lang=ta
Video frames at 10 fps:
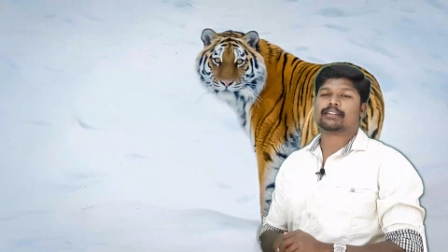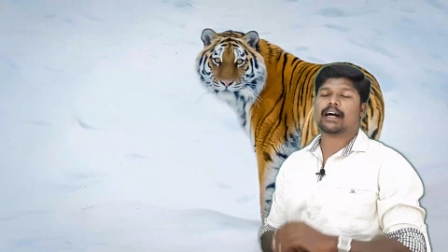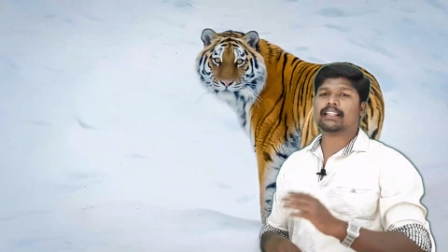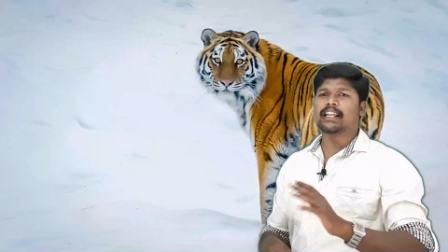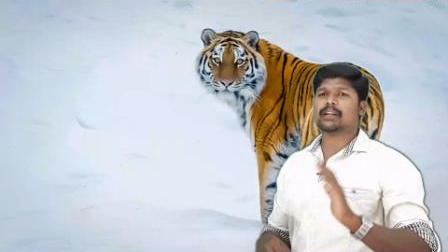
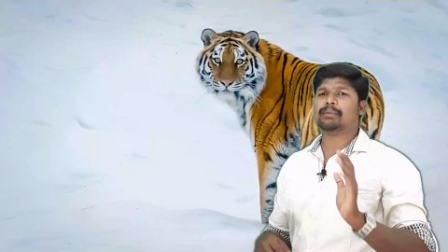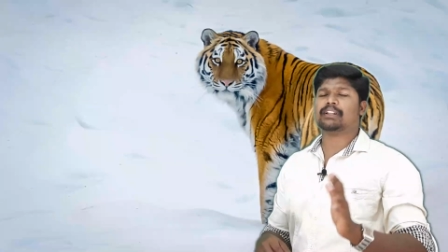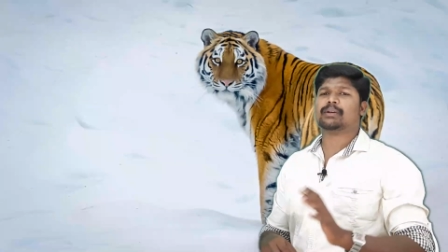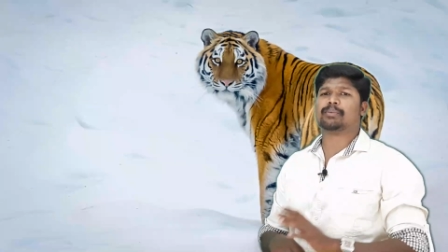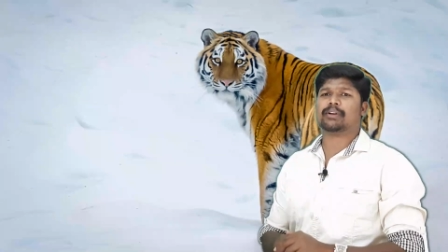சாதாரணமாக
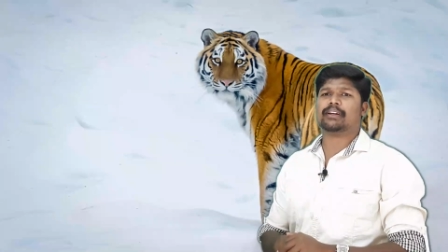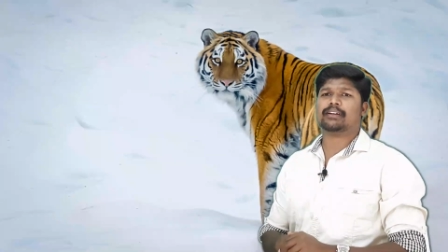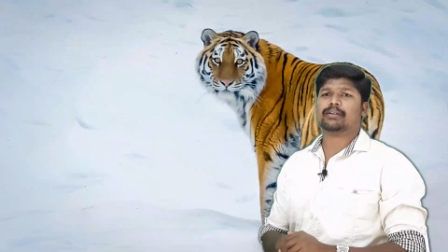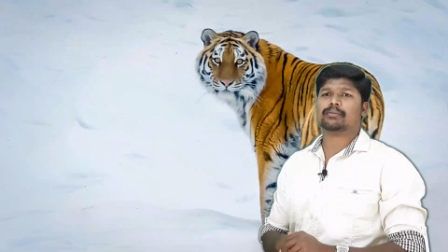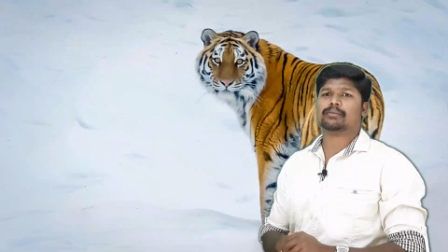இந்த புலி
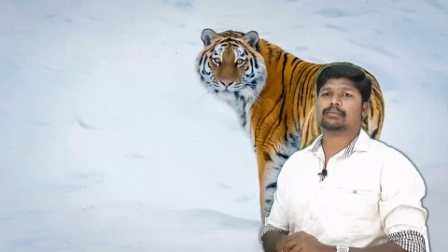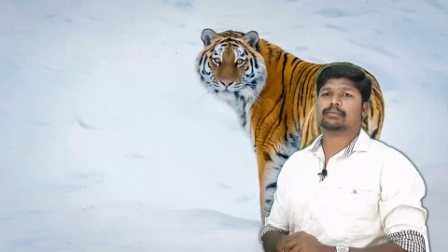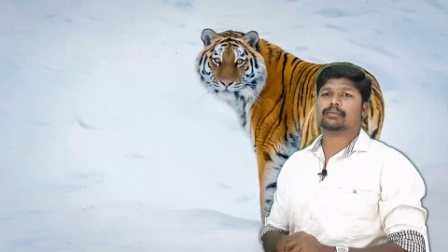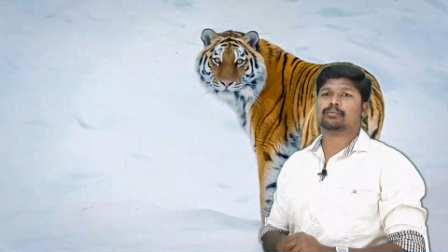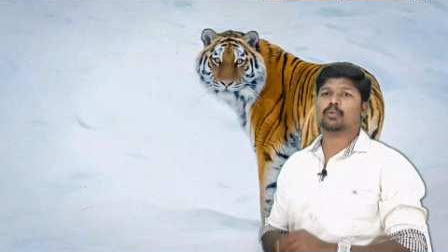
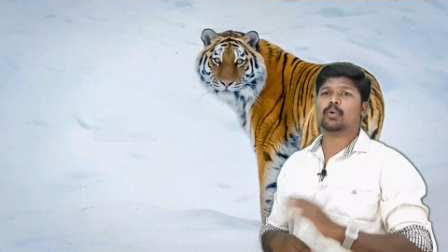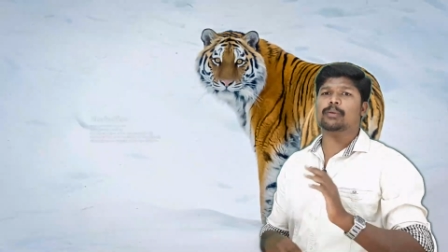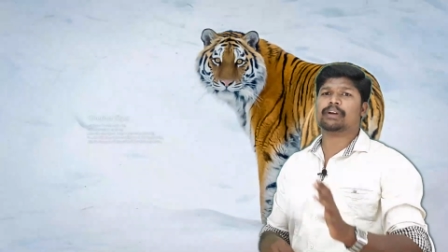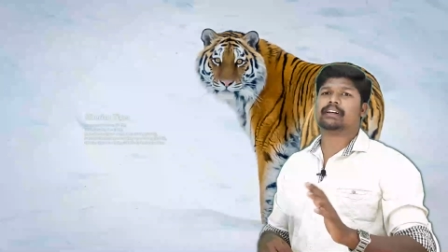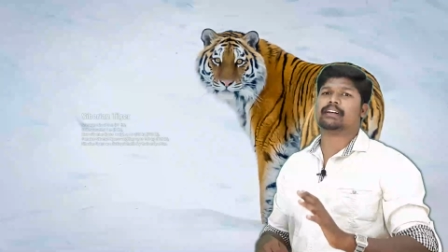மூணு
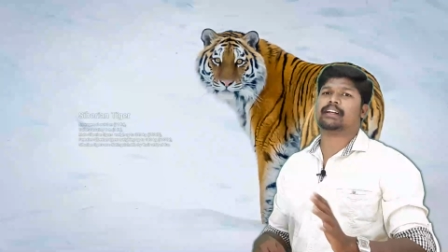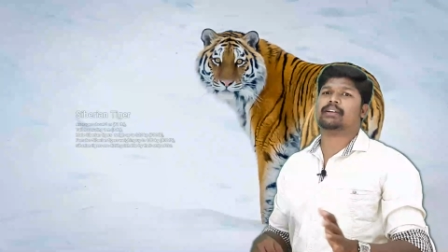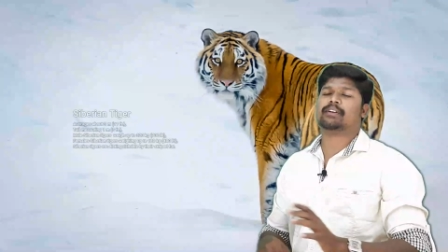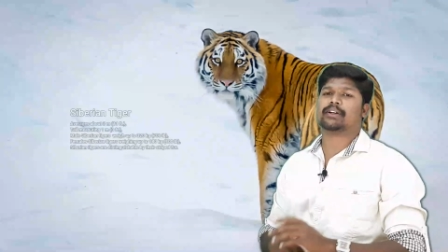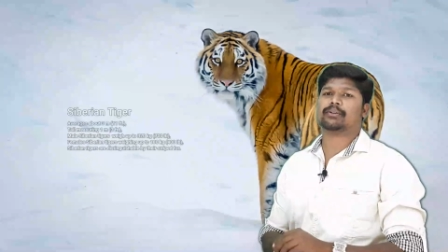மீட்டர்
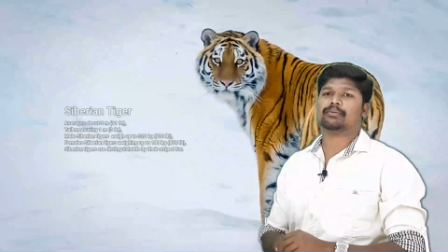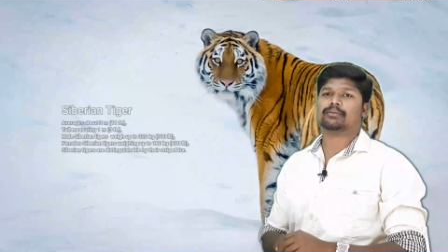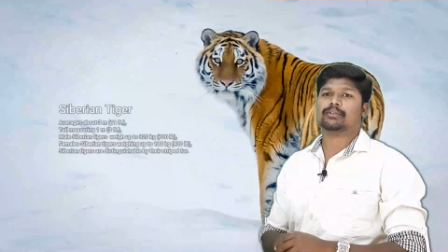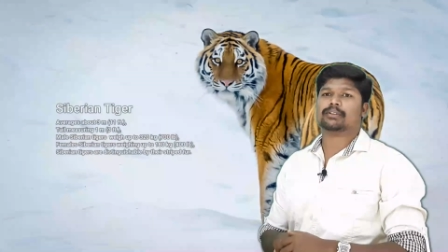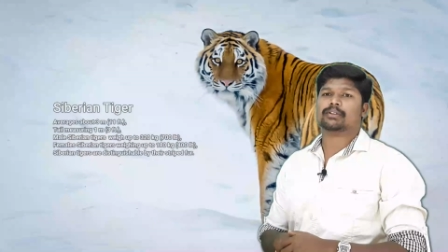நீளம் வரைக்கும்
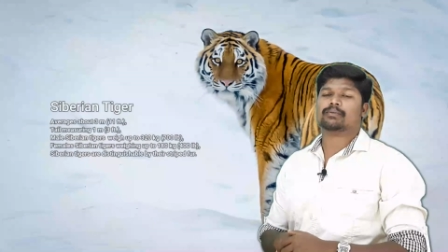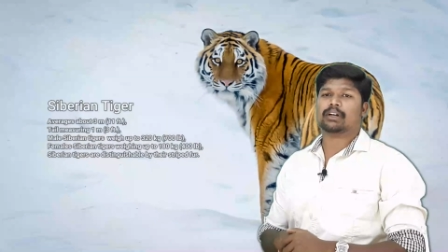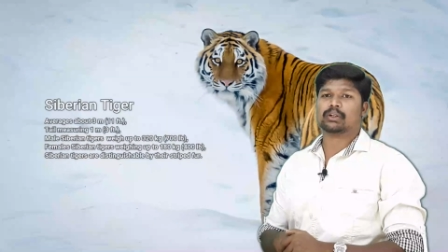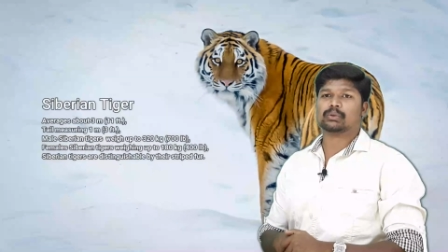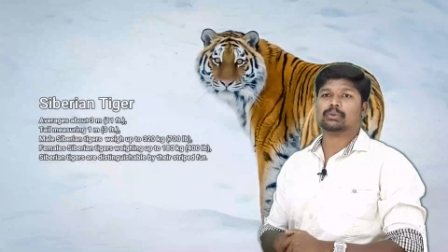
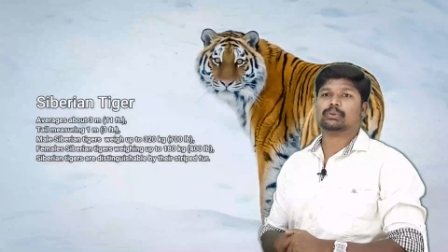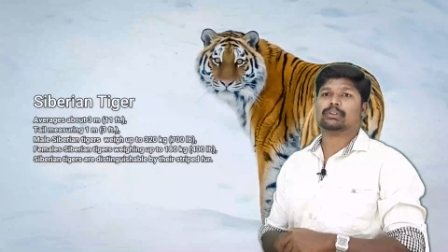வளரும்